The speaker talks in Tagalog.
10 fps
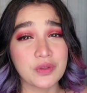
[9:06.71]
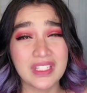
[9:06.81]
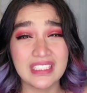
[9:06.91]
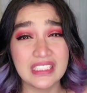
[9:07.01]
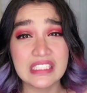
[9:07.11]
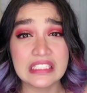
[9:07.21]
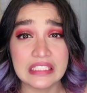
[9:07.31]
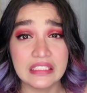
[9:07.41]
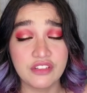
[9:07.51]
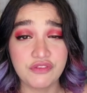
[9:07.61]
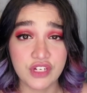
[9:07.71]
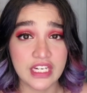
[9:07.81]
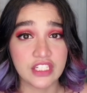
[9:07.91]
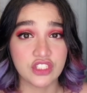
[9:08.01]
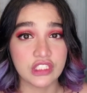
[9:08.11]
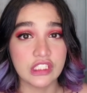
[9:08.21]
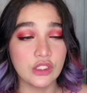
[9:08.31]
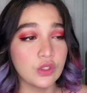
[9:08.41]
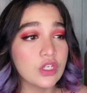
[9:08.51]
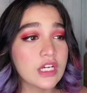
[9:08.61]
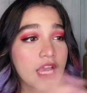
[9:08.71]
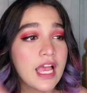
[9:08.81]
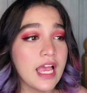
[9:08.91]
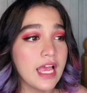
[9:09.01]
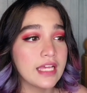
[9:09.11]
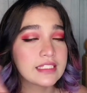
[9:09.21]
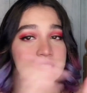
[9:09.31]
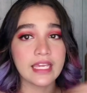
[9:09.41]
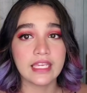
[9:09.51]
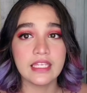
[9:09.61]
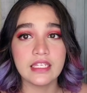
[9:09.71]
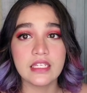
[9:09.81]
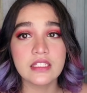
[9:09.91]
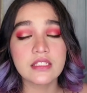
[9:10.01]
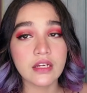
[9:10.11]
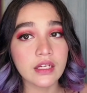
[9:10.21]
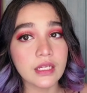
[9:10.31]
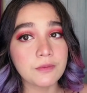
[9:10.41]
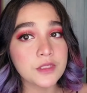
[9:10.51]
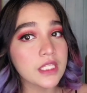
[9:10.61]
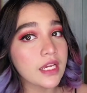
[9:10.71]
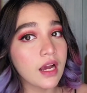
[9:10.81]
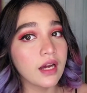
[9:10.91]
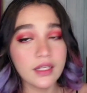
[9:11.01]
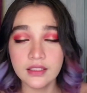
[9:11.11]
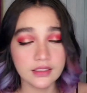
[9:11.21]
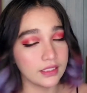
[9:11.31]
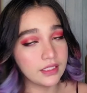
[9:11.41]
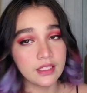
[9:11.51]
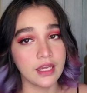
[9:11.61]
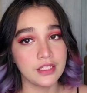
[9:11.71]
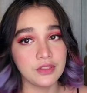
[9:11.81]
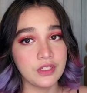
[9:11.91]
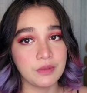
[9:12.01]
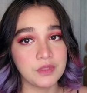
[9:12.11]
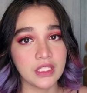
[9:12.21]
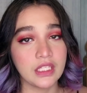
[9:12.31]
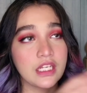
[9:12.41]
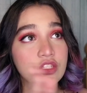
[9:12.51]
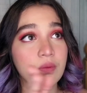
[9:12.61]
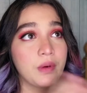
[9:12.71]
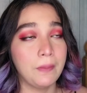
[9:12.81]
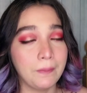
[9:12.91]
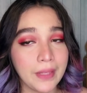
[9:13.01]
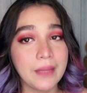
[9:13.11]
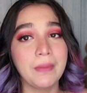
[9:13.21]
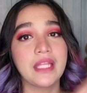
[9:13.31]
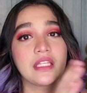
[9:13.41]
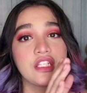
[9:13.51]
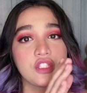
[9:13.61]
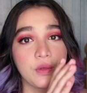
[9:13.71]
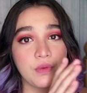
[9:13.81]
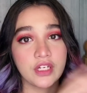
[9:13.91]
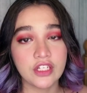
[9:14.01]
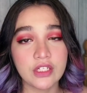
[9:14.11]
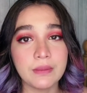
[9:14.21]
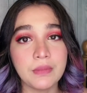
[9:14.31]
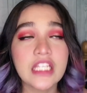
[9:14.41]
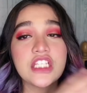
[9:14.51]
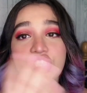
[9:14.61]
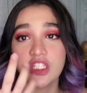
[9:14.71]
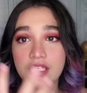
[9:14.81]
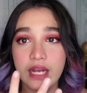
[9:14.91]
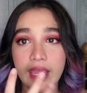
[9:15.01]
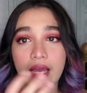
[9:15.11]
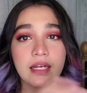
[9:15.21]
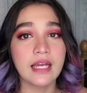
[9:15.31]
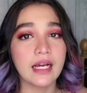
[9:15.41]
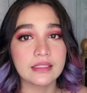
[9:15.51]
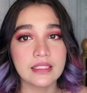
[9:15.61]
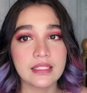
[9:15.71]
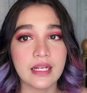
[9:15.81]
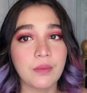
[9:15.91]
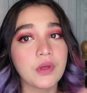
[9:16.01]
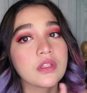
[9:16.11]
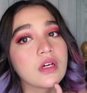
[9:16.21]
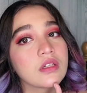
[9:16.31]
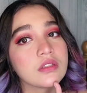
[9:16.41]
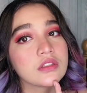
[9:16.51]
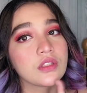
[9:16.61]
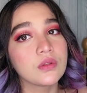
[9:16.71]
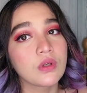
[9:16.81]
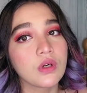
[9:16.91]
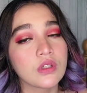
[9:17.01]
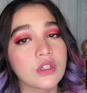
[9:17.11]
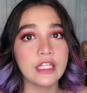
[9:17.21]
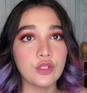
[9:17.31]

So, ang ganda niya tignan for natural look. Second is their lipstick. Ang ganda talaga guys ng lipstick nila. Sobrang pigmented, sobrang creamy. Hindi siya dry. Ang gaang niya sa labi and ang ganda ng color.